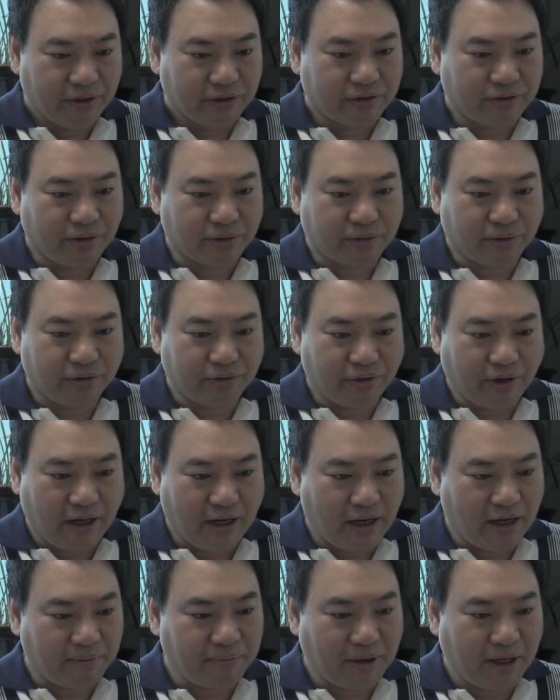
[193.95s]
그걸 통해서
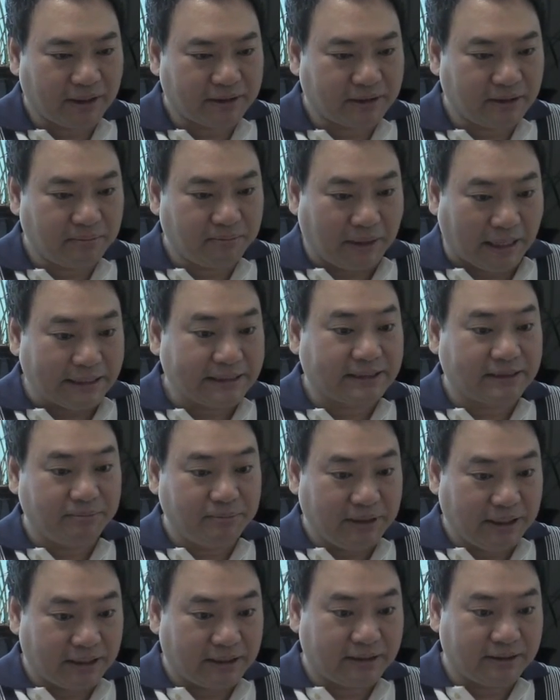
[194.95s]
하나님이 하시는
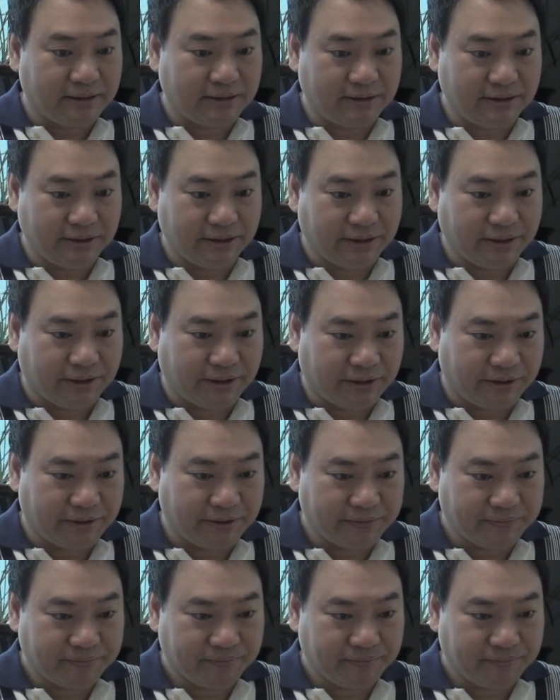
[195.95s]
말씀이 있거든요.